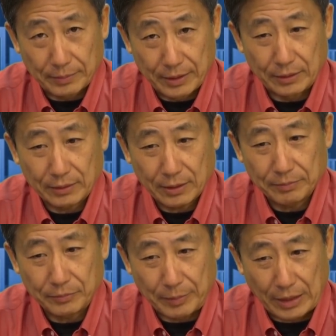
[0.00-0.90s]
没有，他
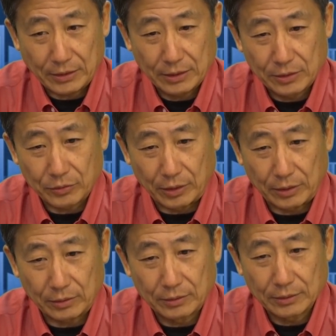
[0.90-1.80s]
马上一转
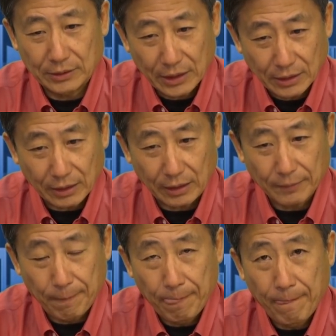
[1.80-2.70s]
头，接下来
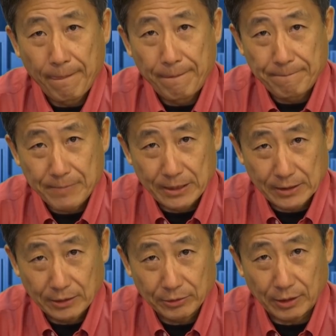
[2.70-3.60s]
第
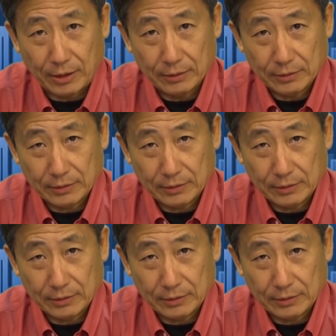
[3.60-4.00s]
三句话